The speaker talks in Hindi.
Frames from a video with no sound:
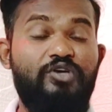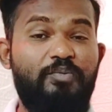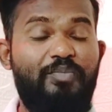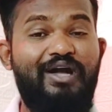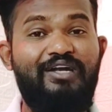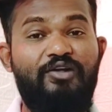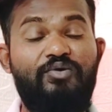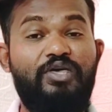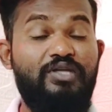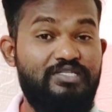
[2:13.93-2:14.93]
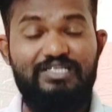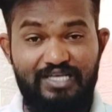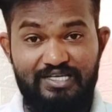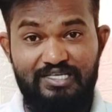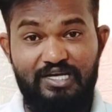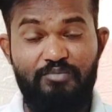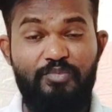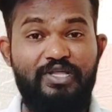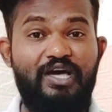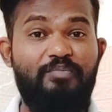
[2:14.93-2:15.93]
जो कि पार्टनर लोग जैसे किसी
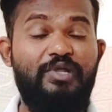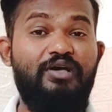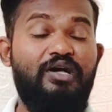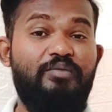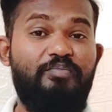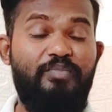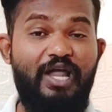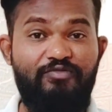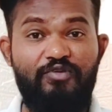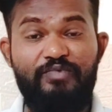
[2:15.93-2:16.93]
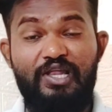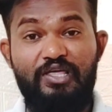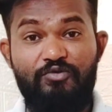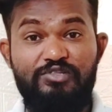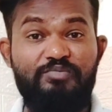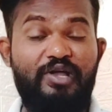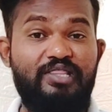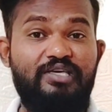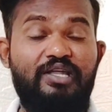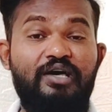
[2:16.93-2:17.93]
कंपनियां अपने प्लेटफॉर्म के लिए रूल्स
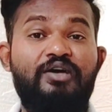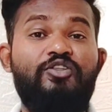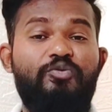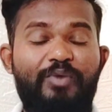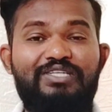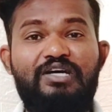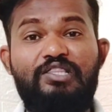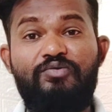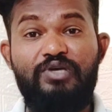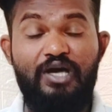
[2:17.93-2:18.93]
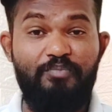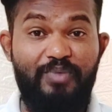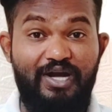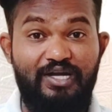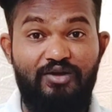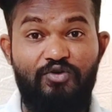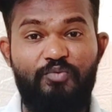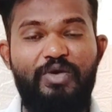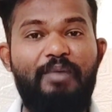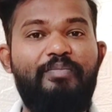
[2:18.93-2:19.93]
बनाती है ना तो मैं चाहता हूँ कि हम पार्टनर
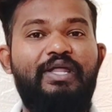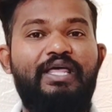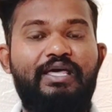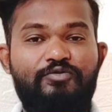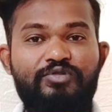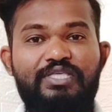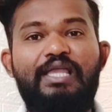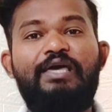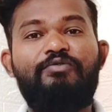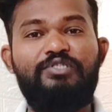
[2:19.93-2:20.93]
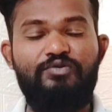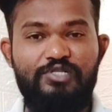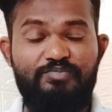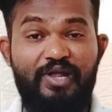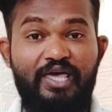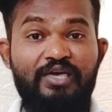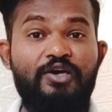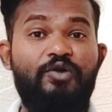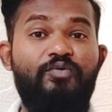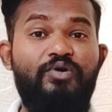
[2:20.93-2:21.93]
लोग भी अपने खुद के लिए कुछ रूल्स बनाए
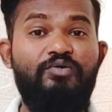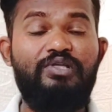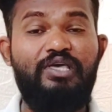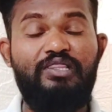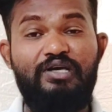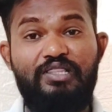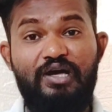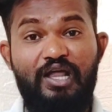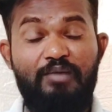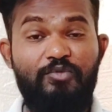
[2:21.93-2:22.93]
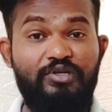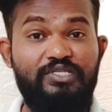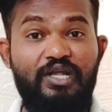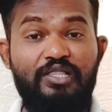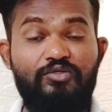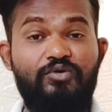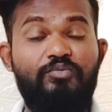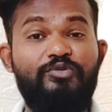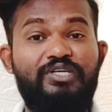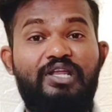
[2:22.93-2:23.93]
उन रूल्स के तहत अगर हम लोग चले तो
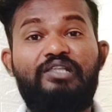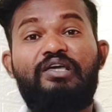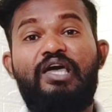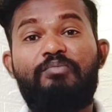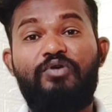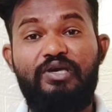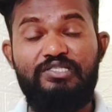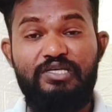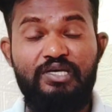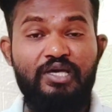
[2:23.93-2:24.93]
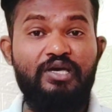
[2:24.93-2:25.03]
मुझे नहीं लगता कि हमको किसी